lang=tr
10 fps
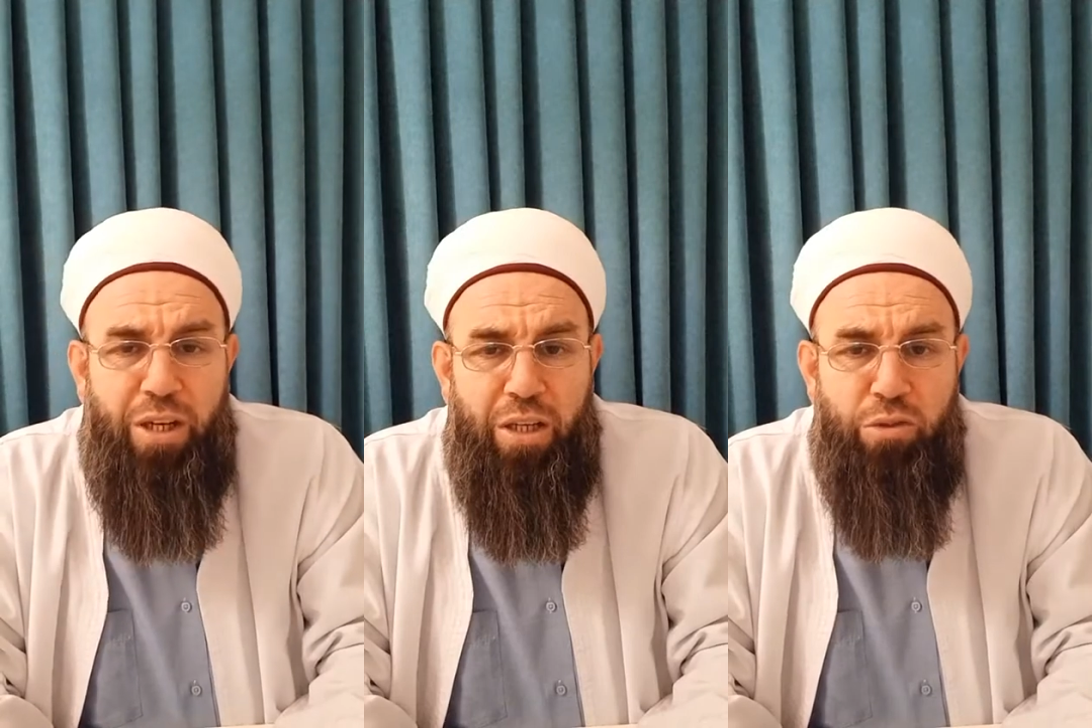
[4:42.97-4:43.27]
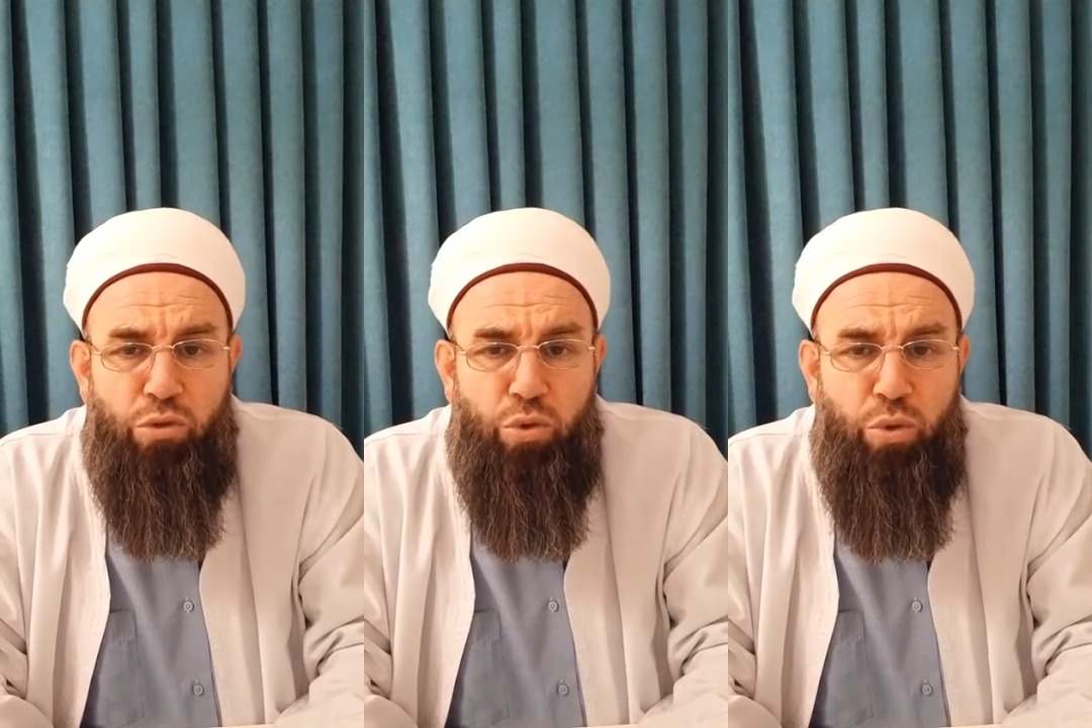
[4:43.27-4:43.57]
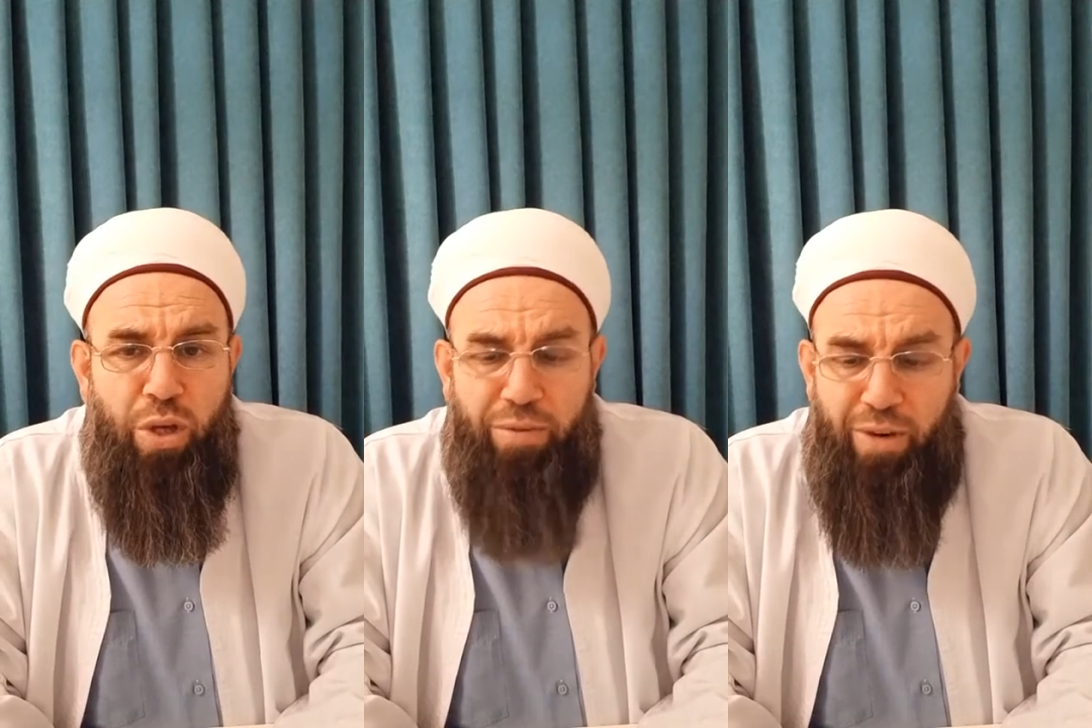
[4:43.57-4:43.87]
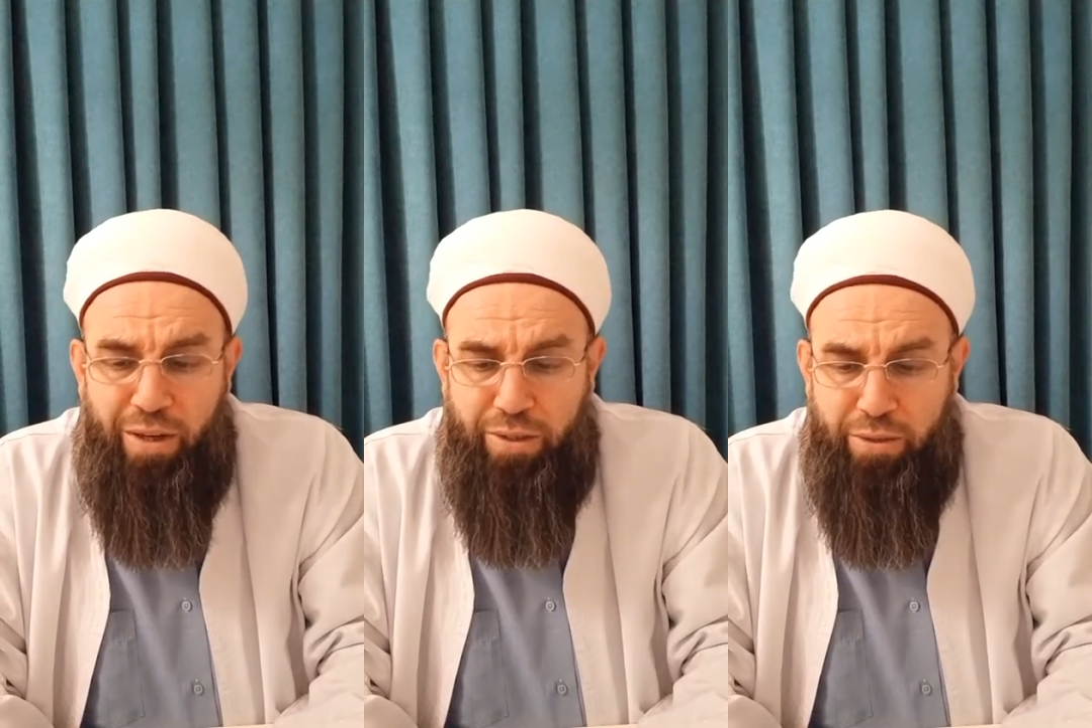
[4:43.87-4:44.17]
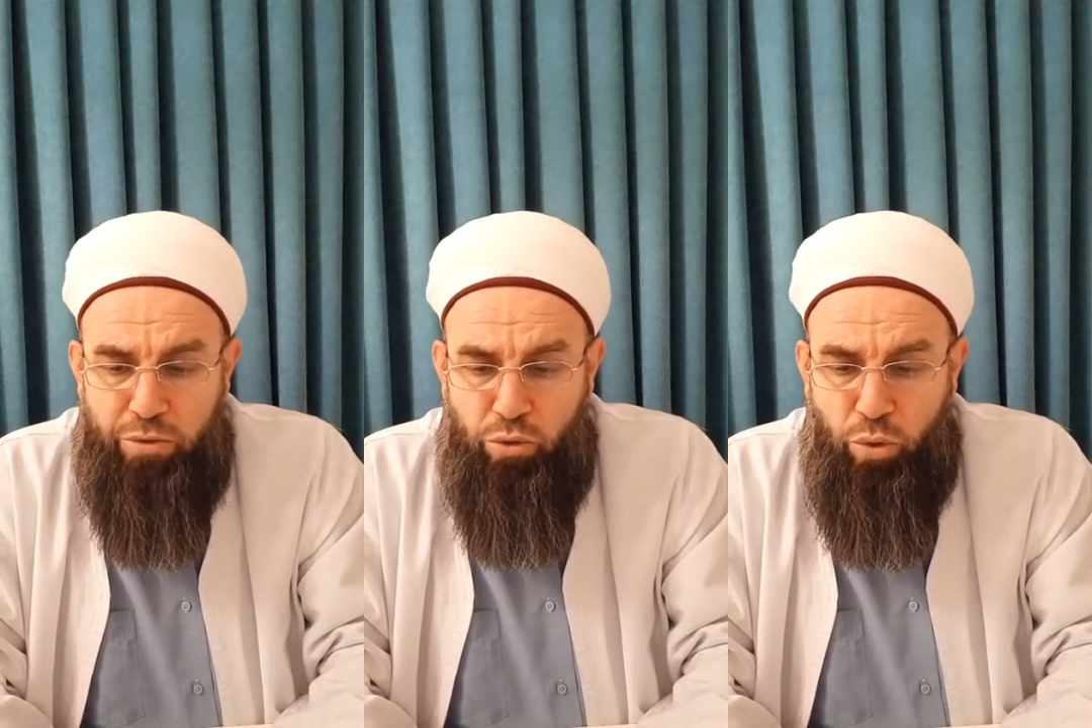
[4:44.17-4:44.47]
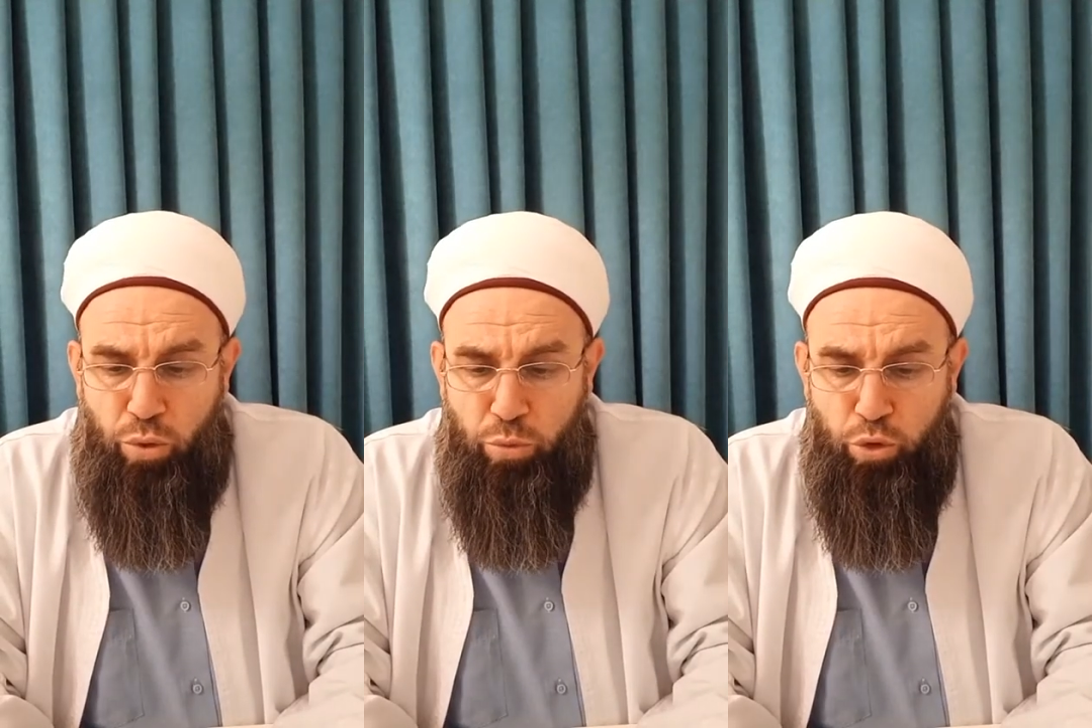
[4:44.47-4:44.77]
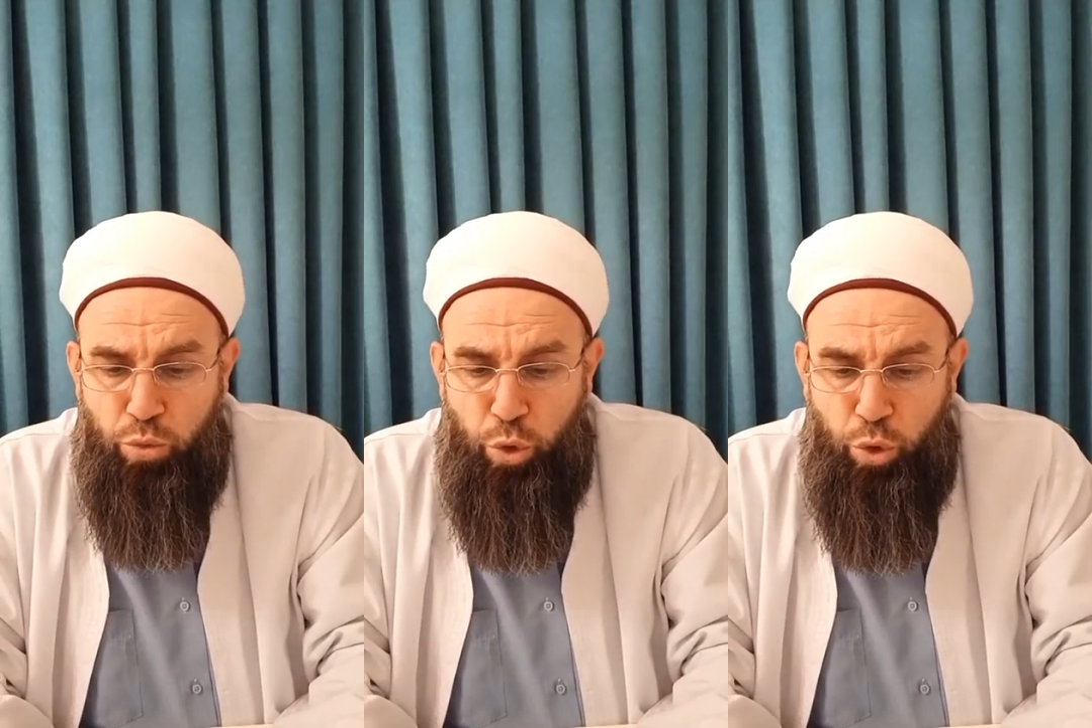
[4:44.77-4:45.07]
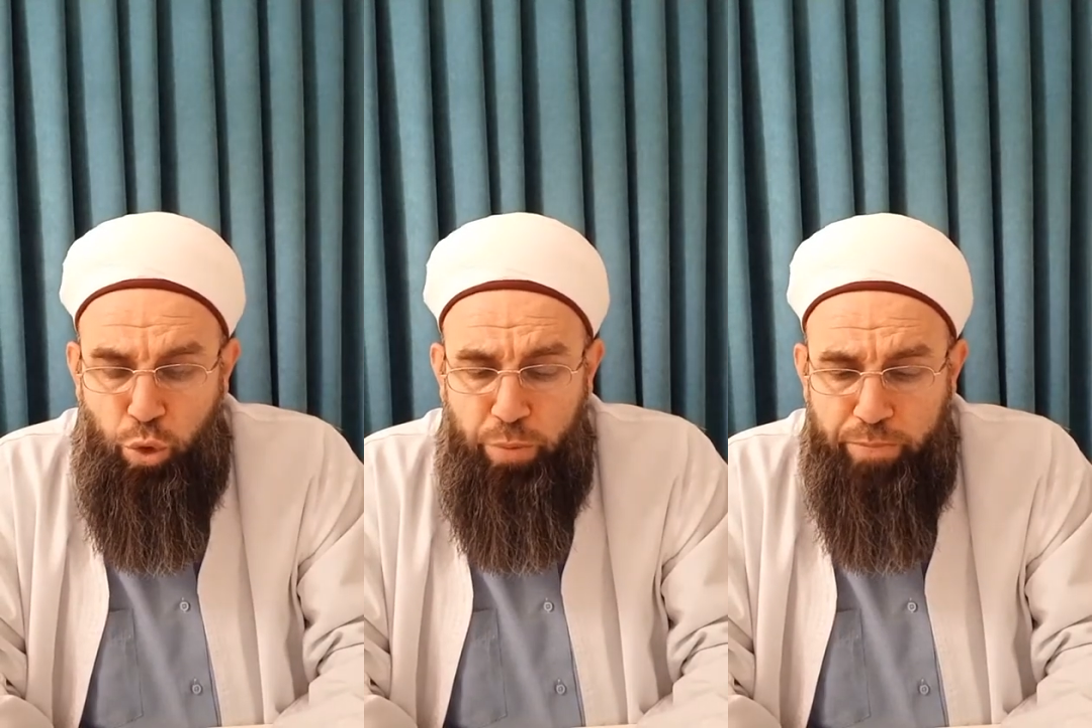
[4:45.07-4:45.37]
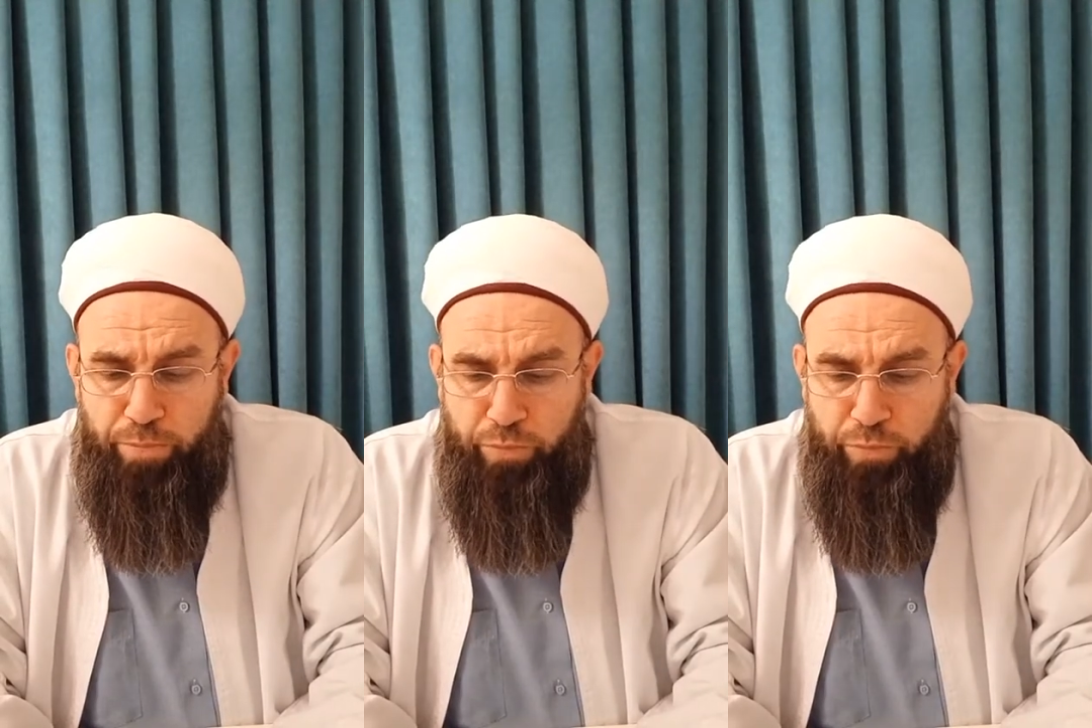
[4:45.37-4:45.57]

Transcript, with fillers: kaç sure var? Sorumuz buydu.